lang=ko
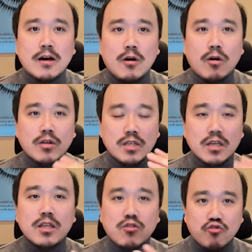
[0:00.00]
어,
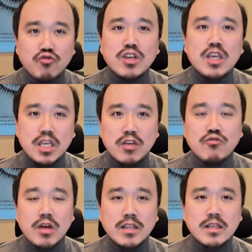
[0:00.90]
특히나 중기
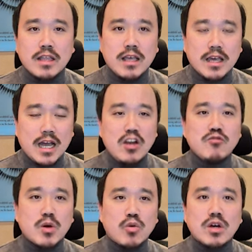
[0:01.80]
이후에는
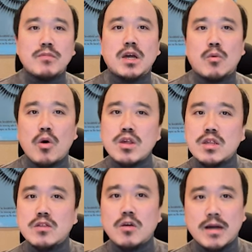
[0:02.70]
칼륨의 공급량이
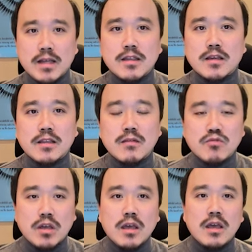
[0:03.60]
훨씬 더 많아지기
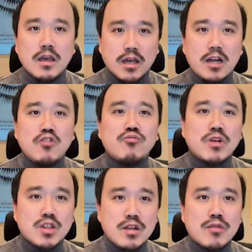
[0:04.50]
때문에
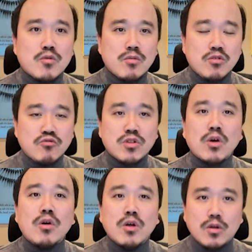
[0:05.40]
칼륨과 질소의 비율은
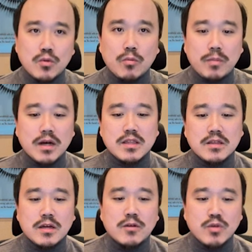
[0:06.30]
더
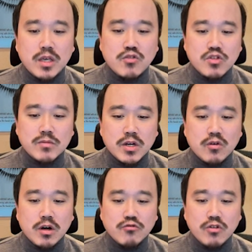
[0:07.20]
높아진다라고 이해해 주시면 될
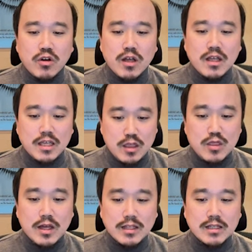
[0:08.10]
것 같고요.
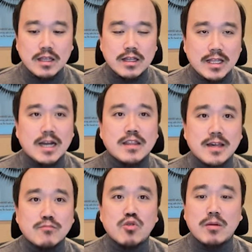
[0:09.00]
인산은 다른
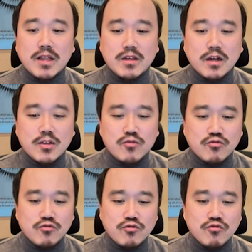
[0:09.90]
작물과 마찬가지로
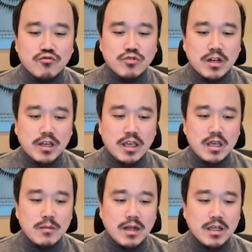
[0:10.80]

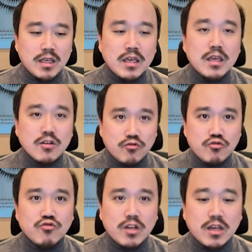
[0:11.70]
꾸준하게 많이
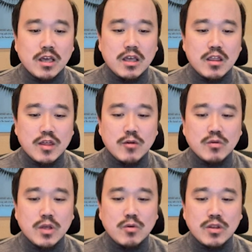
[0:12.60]
꾸준하게
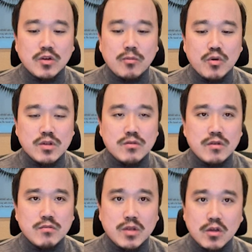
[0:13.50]
사용되고 있는 걸 보실 수
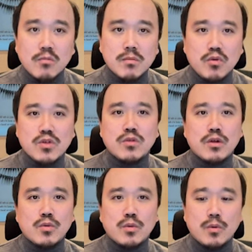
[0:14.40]
있습니다. 이것만
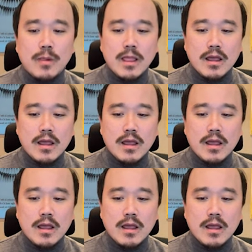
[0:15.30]
보시더라도